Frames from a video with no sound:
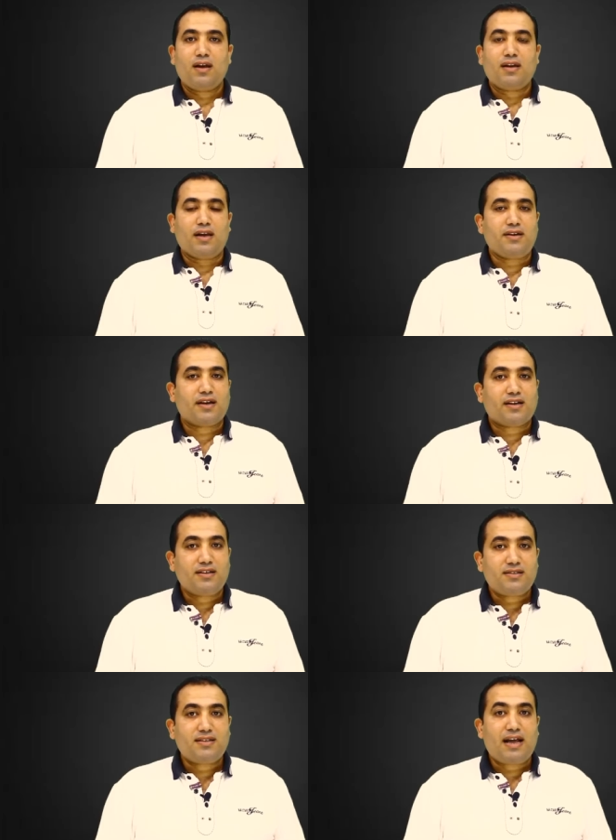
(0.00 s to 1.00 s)
لأنك
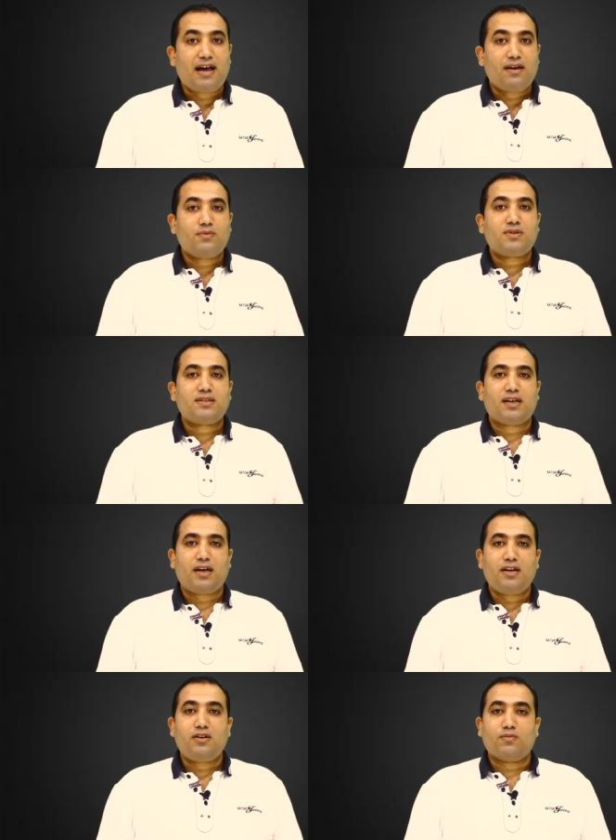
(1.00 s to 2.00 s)
لسه عاوز
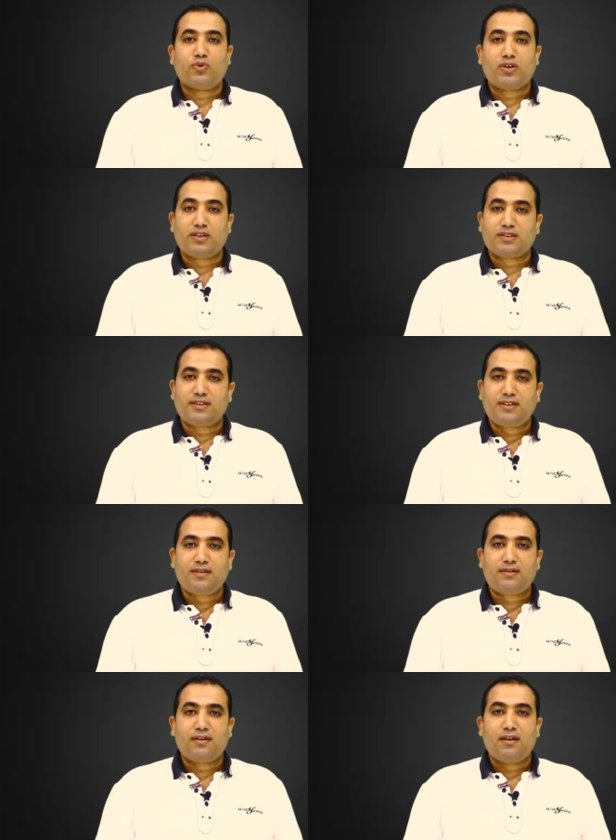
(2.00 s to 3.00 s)
تحل بوكلت
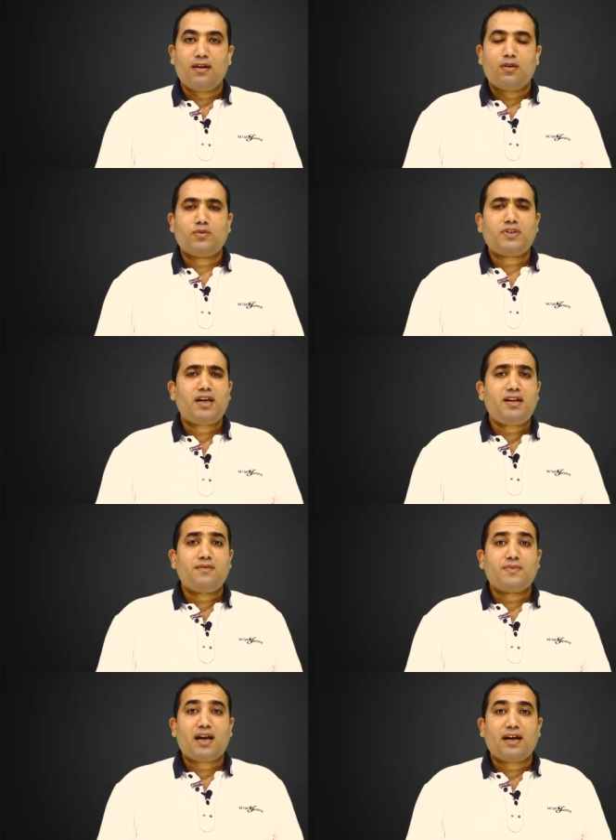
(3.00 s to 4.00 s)
كتير وتحل
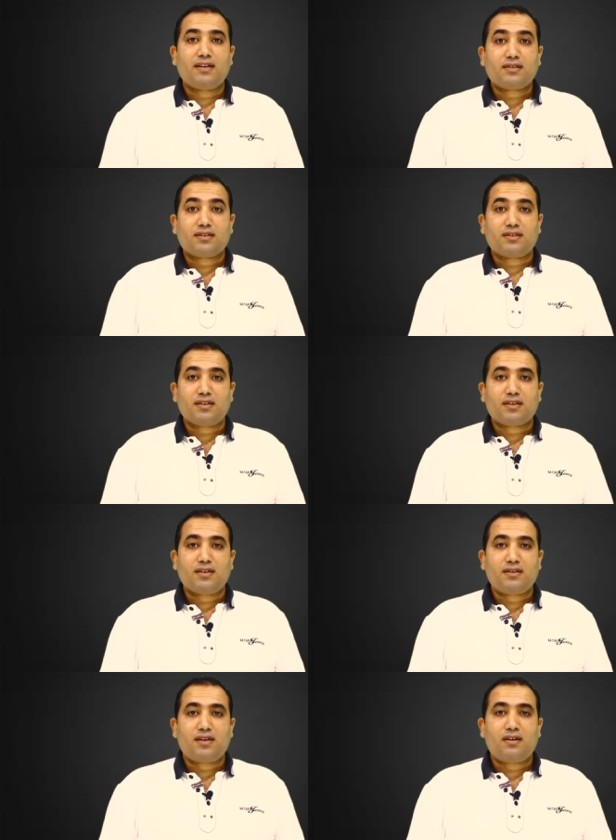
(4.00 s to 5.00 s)
امتحانات كتير
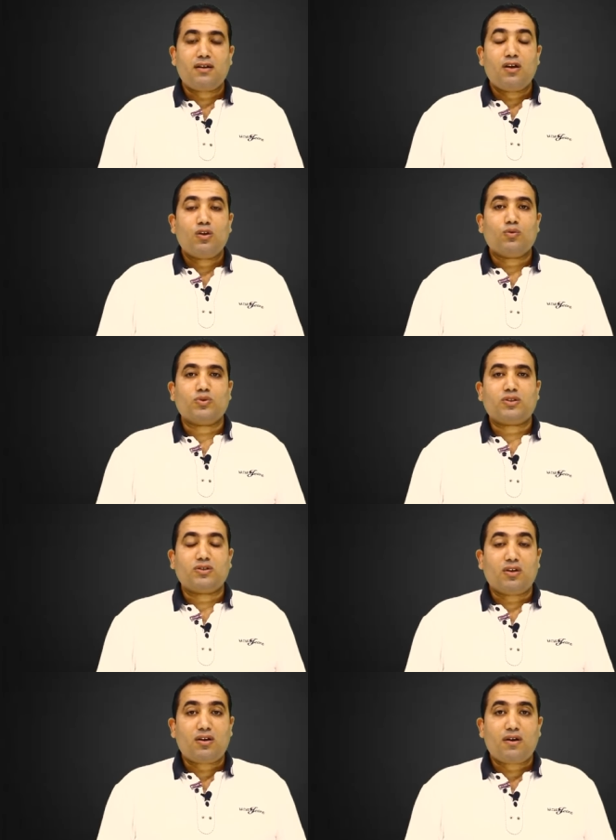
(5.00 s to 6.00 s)
جدا
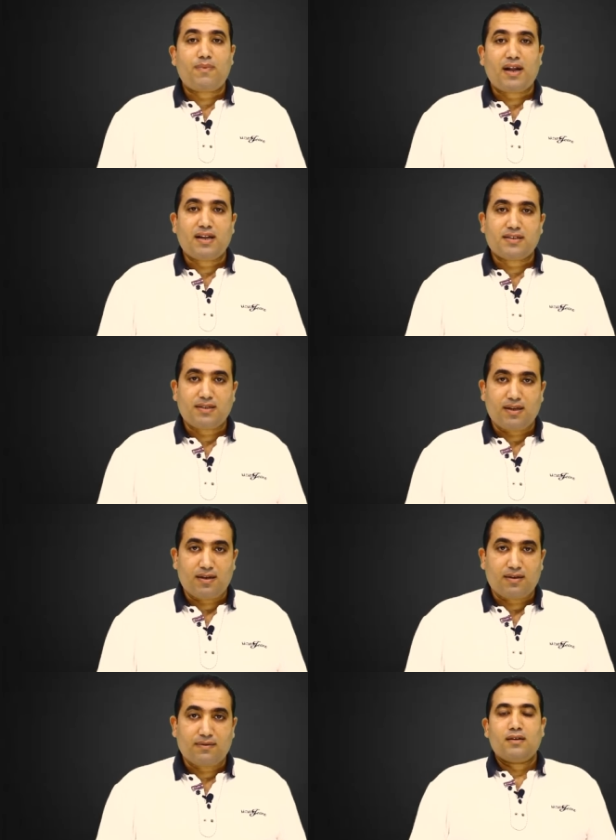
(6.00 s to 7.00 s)
وتتدرب على
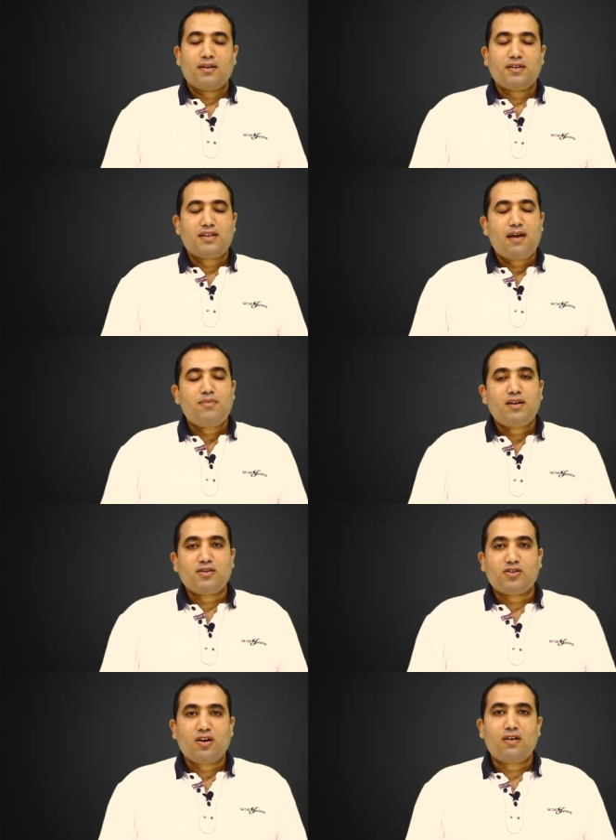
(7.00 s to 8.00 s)
الأسئلة نتقابل إن
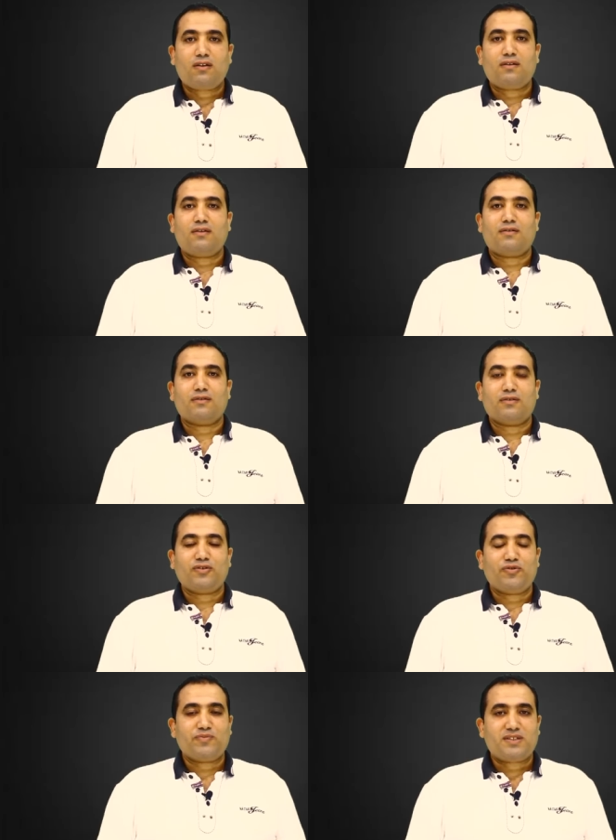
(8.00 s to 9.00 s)
شاء الله
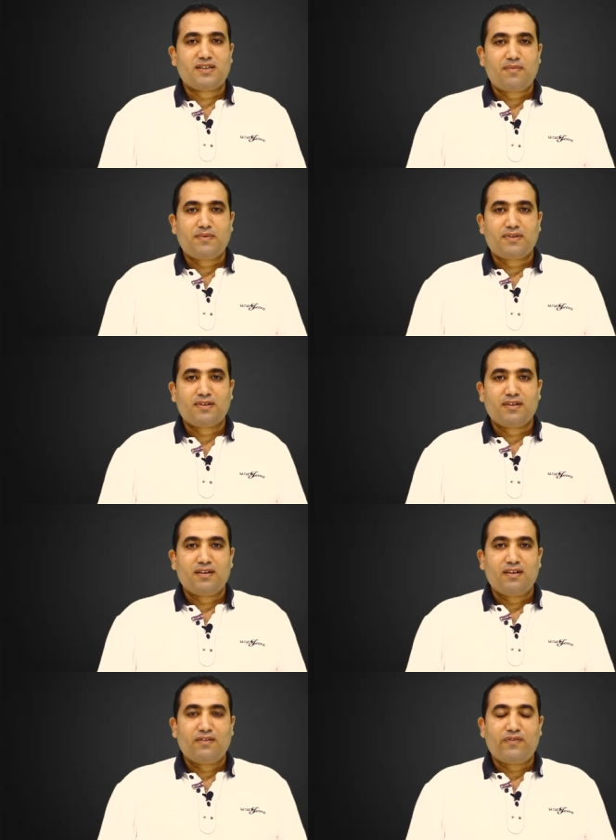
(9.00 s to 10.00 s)
يوم السبت
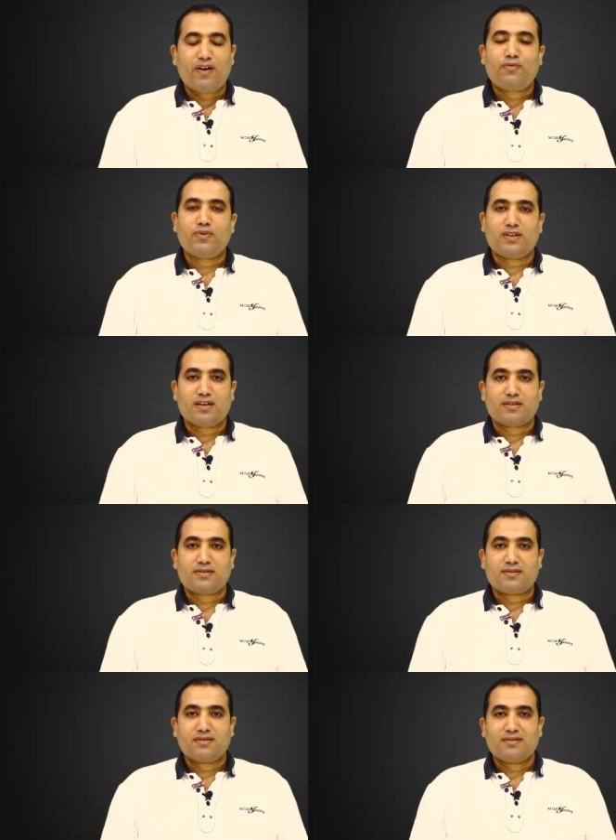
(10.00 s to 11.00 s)
في أول
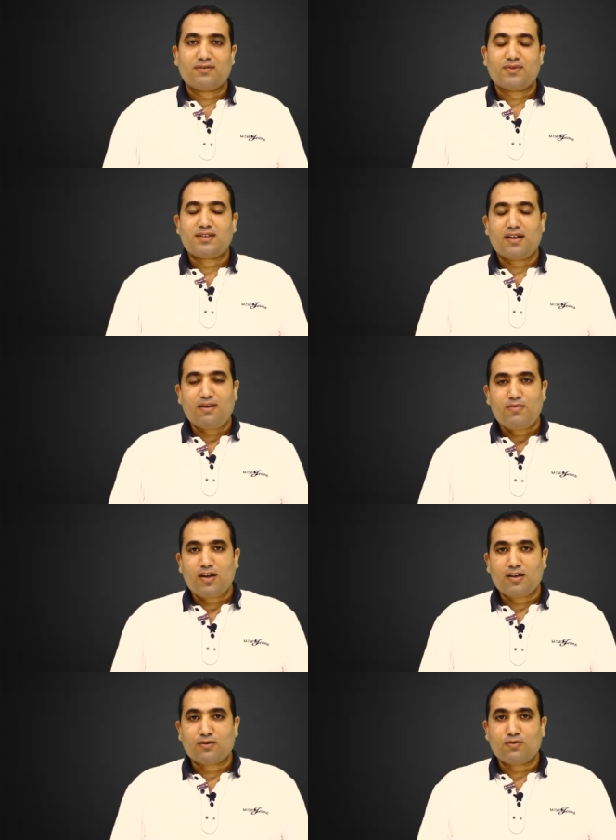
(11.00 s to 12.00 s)
درس والسلام
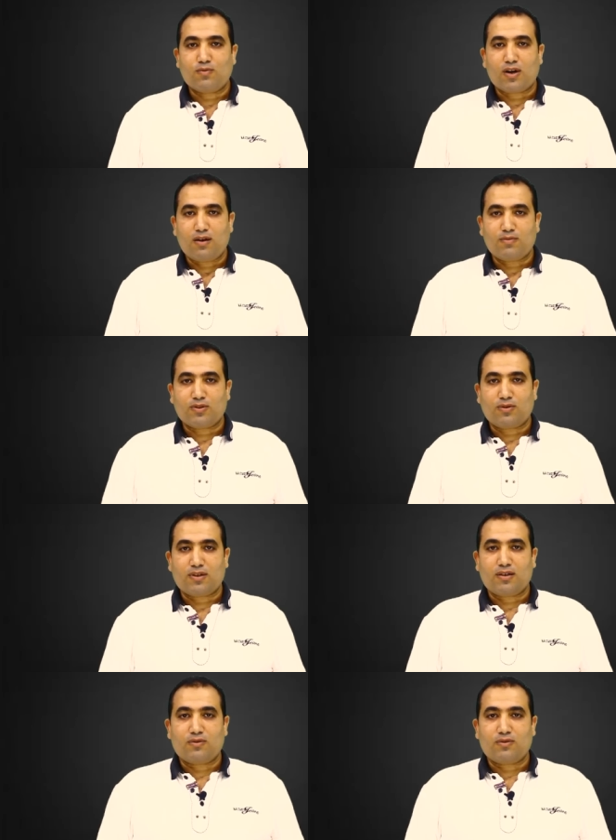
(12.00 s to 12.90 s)
عليكم ورحمة الله